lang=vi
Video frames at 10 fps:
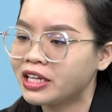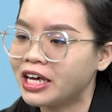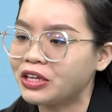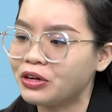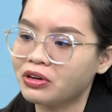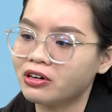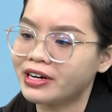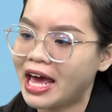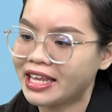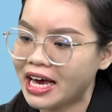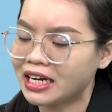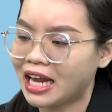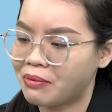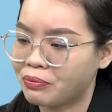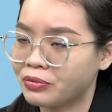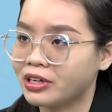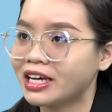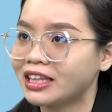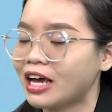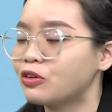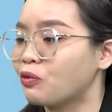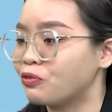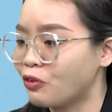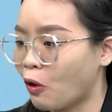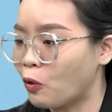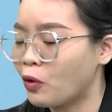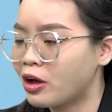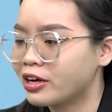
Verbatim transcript: thì nhiều người đã nhắc lại những cái tác dụng phụ